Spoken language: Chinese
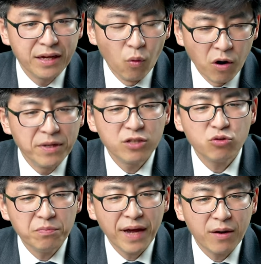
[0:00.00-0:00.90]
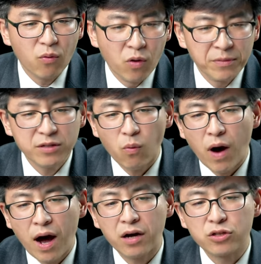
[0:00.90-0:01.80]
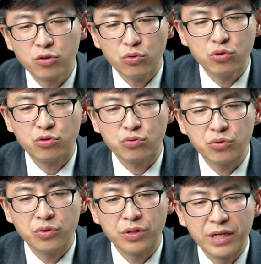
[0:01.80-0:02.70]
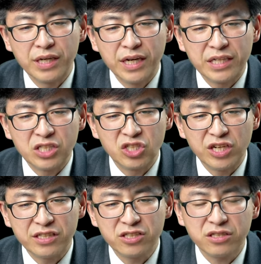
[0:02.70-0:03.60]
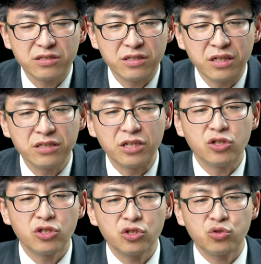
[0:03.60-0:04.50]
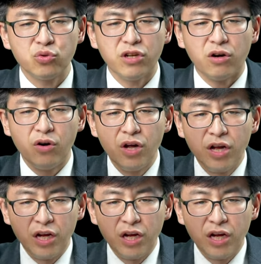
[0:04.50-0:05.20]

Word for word: 我们的盾牌，我们的王，都属于以色列的圣者等等。说到。